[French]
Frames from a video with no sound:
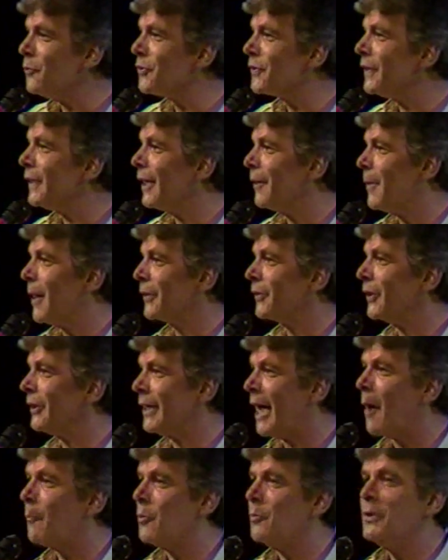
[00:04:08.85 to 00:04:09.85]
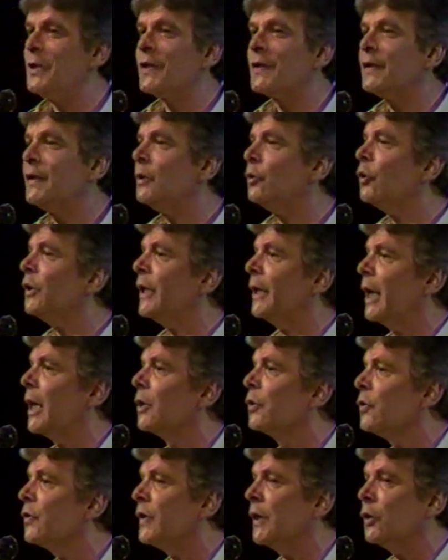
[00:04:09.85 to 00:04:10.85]
aussi comment dans la publicité, tout est
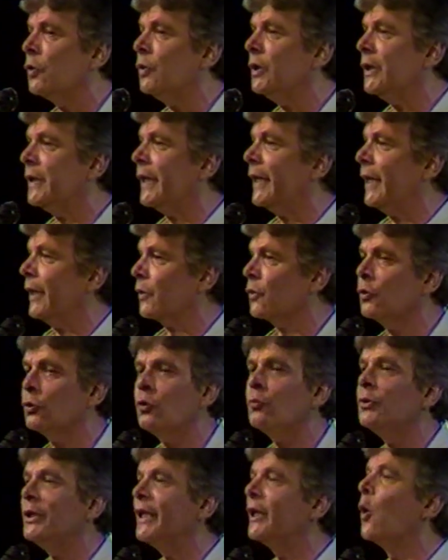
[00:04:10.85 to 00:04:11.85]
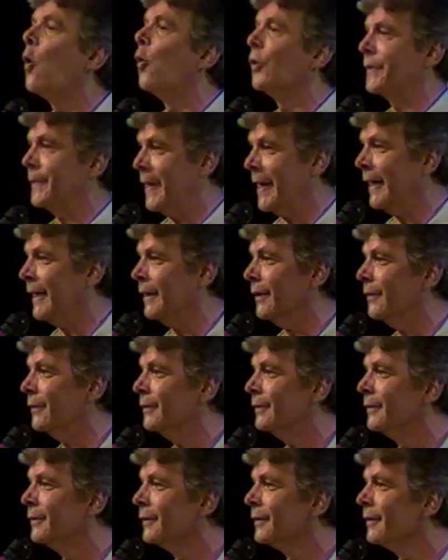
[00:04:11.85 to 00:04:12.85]
rendu sécuritaire, surtout pour les contenants, là.
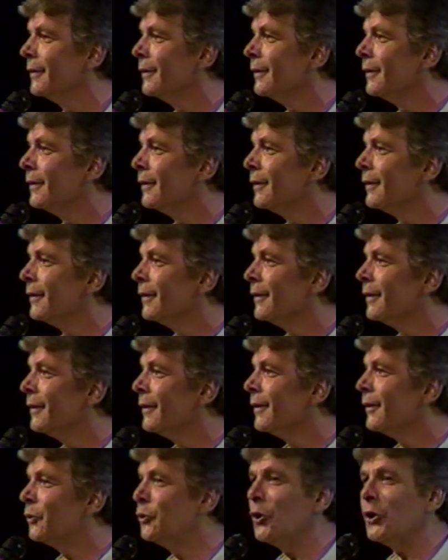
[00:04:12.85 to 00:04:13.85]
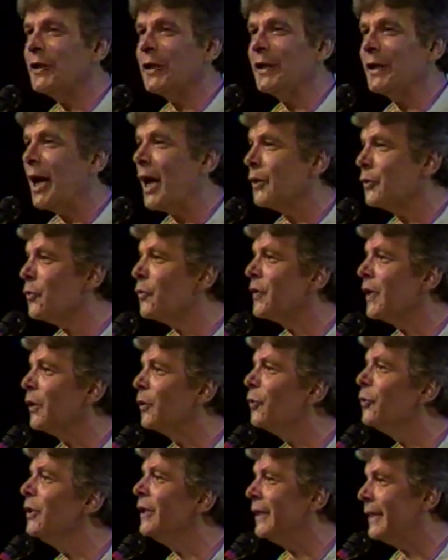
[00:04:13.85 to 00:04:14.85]
Tout est rendu
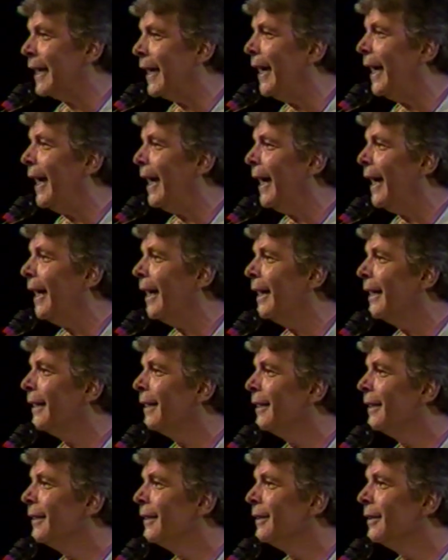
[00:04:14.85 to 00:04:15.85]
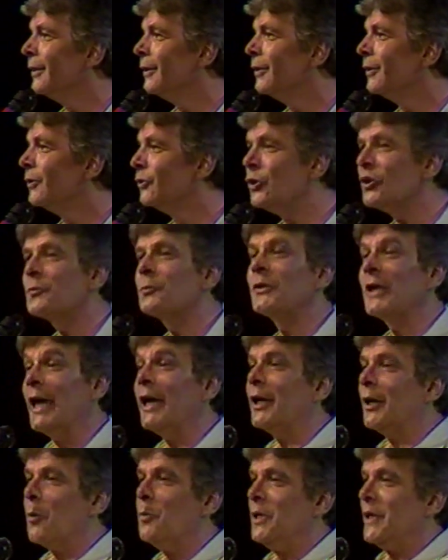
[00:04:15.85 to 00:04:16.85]
sécuritaire. Juste
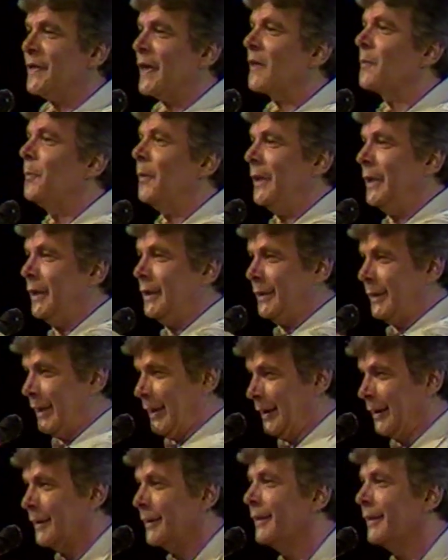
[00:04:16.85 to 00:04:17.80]
comme les aspirines, gars.